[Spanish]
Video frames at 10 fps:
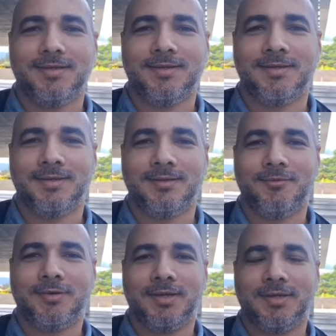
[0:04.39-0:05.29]
Eh,
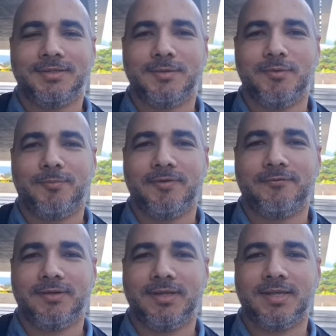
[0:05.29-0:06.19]
lo que hicimos
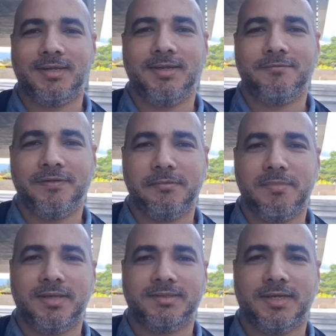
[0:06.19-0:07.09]
pues, fue, darle
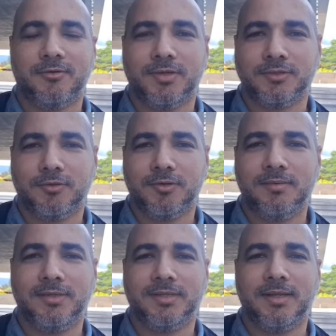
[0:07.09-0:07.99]
firmeza a lo que son los
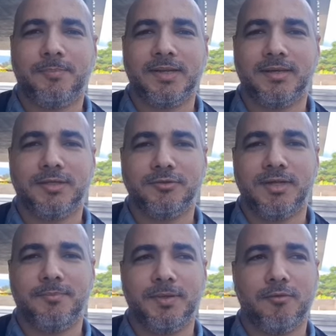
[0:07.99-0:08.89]
límites del Parque
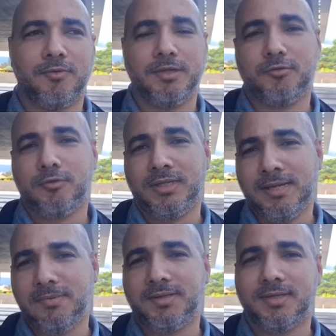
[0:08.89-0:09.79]
Nacional Pico Bonito,
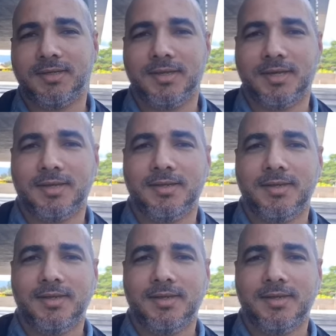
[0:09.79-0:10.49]
límites que ya